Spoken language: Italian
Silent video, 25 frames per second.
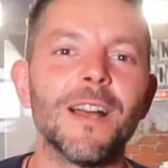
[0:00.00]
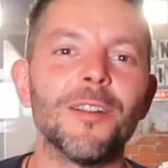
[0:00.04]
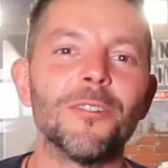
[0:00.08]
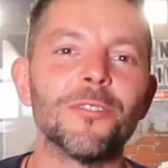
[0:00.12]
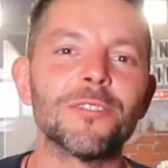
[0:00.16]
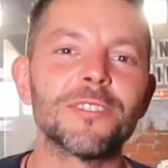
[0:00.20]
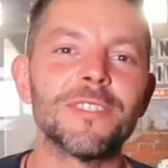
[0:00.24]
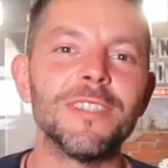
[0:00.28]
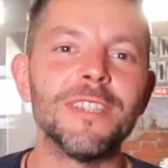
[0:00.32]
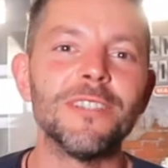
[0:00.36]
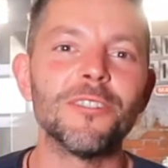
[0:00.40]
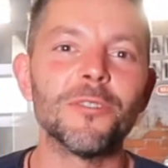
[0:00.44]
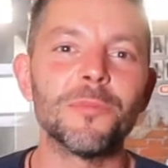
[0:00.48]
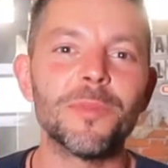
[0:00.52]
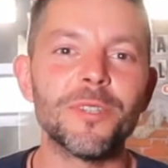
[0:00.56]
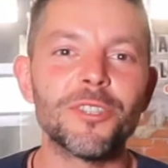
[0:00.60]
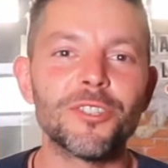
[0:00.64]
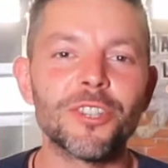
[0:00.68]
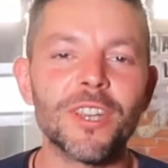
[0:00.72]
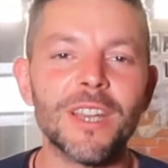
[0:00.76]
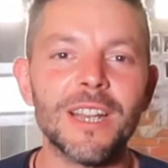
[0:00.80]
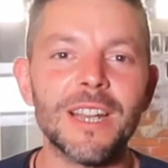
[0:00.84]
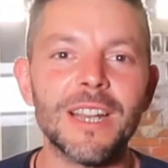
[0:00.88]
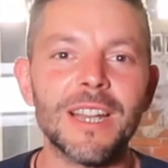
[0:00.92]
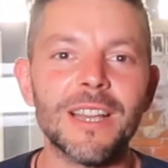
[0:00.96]
Agostino
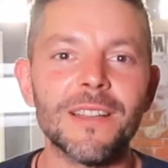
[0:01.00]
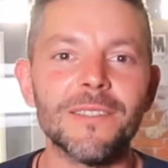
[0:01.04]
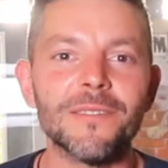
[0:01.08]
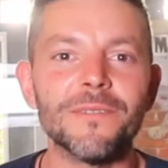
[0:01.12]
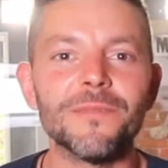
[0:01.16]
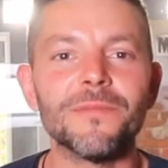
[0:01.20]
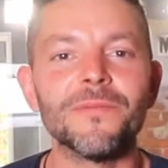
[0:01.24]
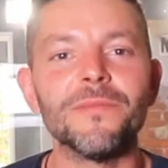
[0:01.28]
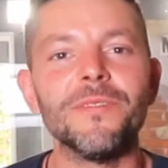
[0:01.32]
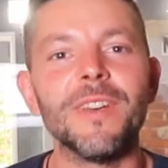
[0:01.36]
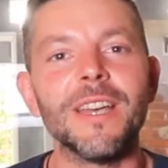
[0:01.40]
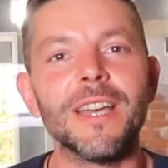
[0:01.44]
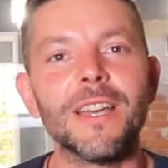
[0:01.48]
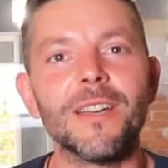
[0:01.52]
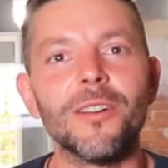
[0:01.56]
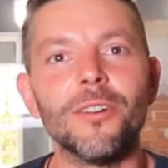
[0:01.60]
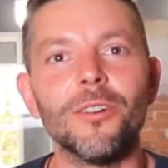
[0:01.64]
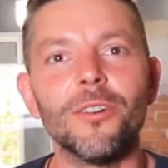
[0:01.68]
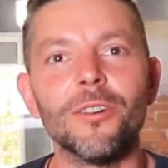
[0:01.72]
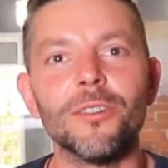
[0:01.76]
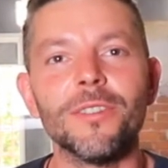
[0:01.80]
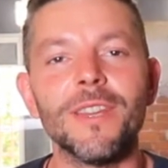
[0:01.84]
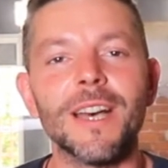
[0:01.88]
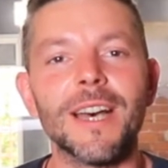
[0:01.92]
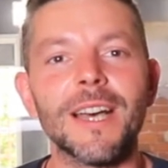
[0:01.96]
Piscella,
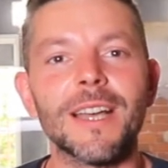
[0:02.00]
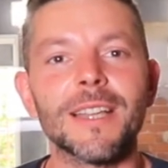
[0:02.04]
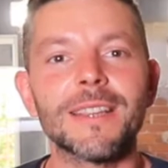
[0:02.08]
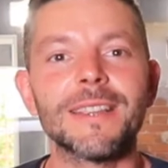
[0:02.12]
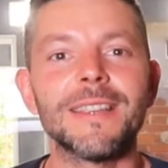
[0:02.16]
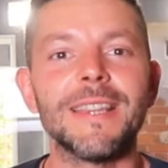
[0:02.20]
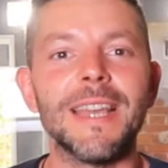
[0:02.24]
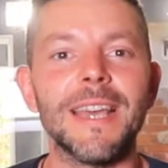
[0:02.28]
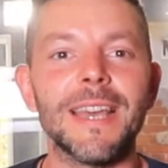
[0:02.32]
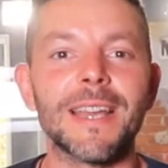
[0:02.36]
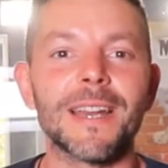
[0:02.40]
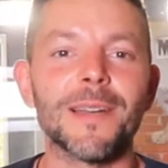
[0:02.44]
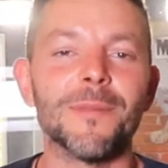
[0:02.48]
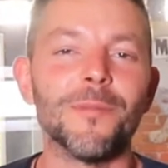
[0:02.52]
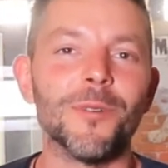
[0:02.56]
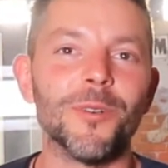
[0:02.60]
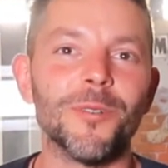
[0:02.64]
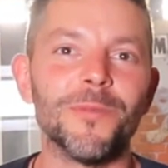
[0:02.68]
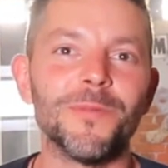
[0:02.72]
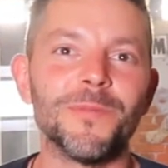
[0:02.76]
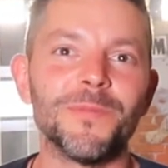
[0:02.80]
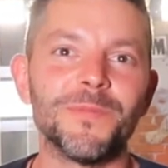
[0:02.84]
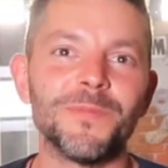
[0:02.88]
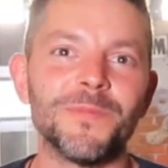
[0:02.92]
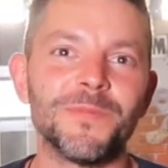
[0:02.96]
vengo da Teramo.